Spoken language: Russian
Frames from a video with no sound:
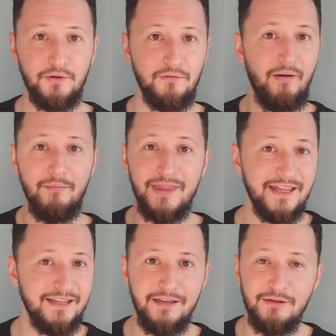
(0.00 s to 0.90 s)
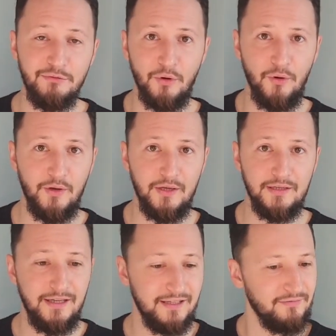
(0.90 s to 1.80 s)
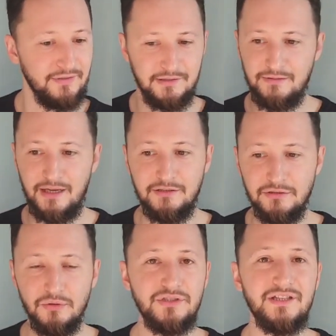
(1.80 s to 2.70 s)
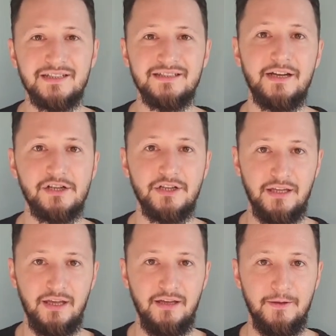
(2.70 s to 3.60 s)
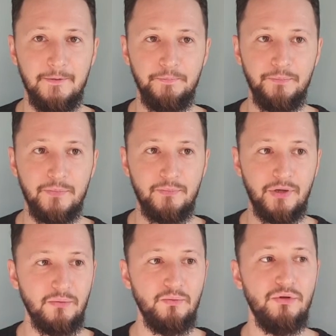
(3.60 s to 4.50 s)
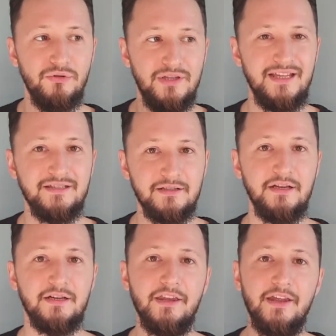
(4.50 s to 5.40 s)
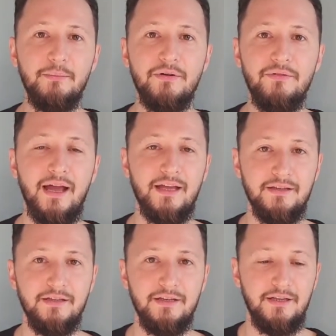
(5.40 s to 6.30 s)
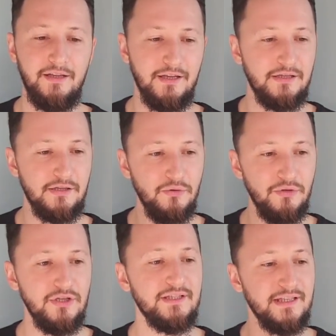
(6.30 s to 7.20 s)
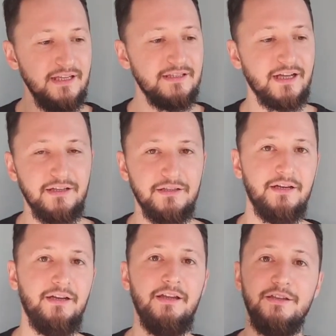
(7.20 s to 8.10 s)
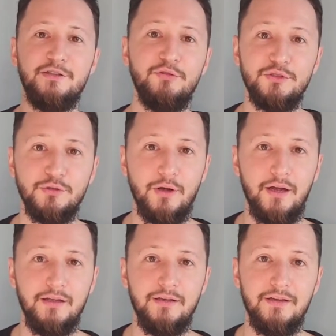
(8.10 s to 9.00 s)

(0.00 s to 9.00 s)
Вам не до него. Это вызывает злость и раздражение. Поэтому людей злых не бывает. Есть люди с низкой энергией и с высокой.